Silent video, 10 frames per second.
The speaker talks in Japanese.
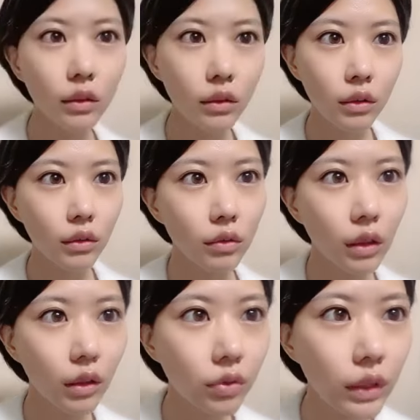レッスン
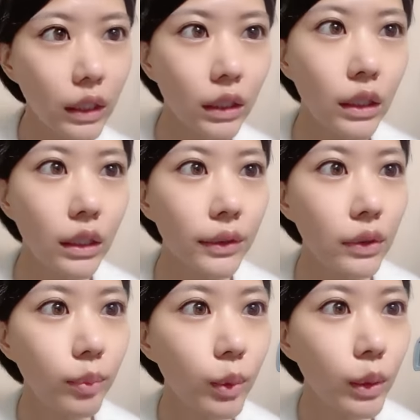な振り振
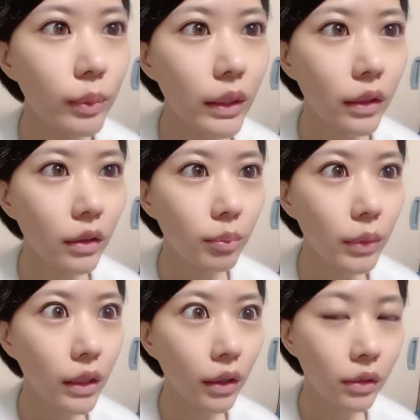り V みたいなん見
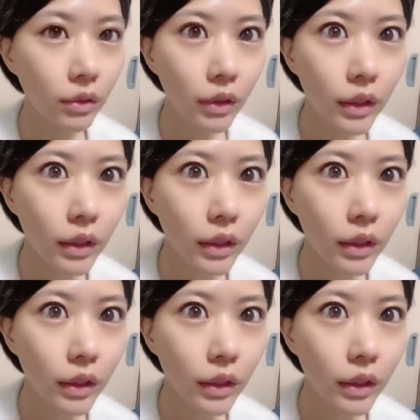たんよ